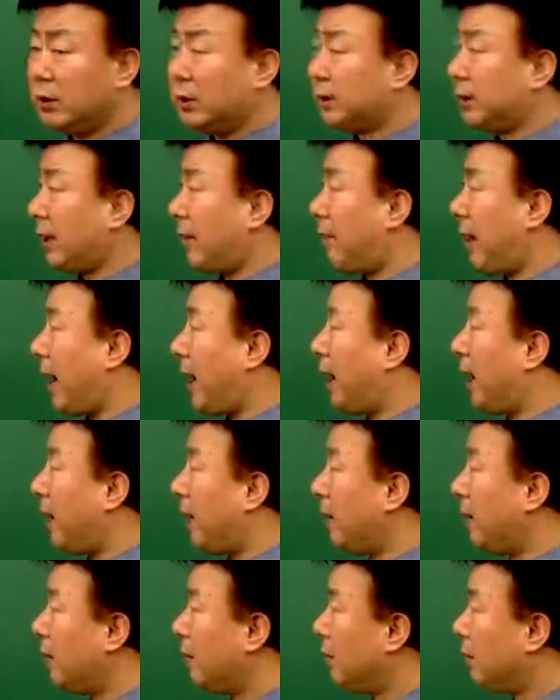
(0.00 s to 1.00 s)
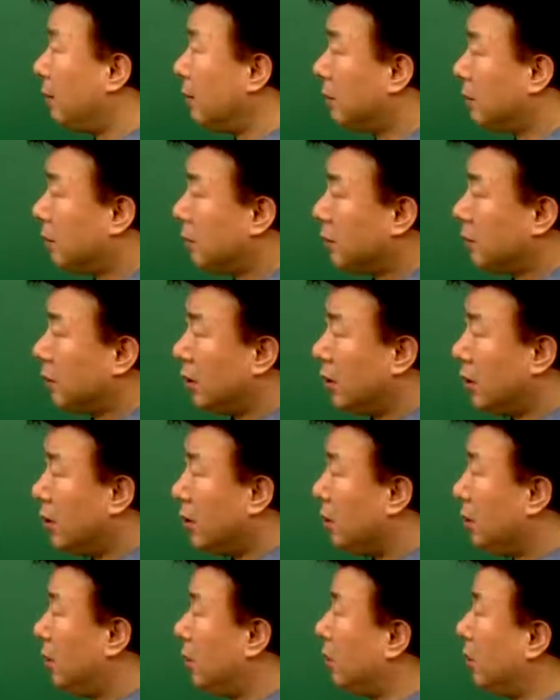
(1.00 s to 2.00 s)
자, 봐.
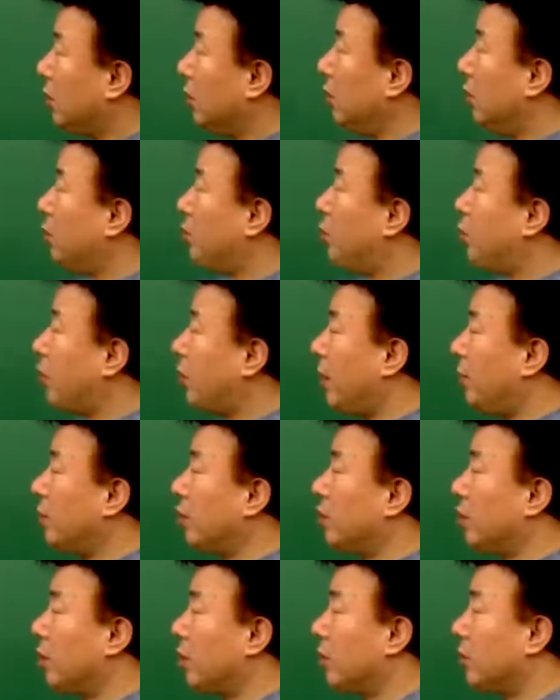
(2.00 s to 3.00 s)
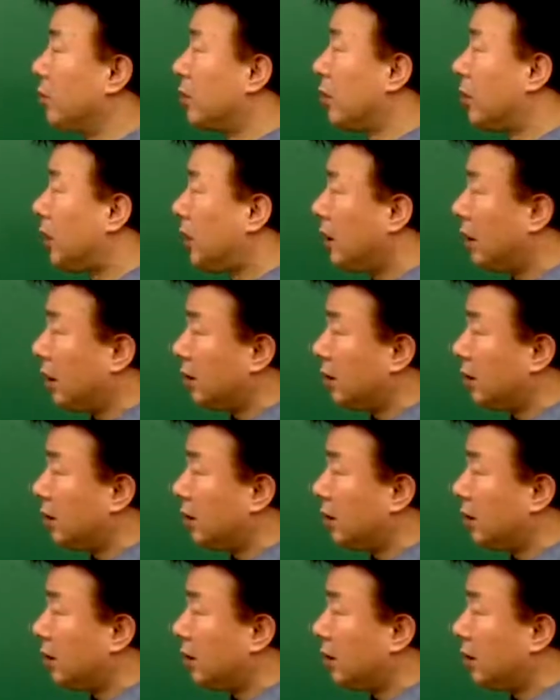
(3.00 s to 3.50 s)
이걸 1% 하면 여러분 큰일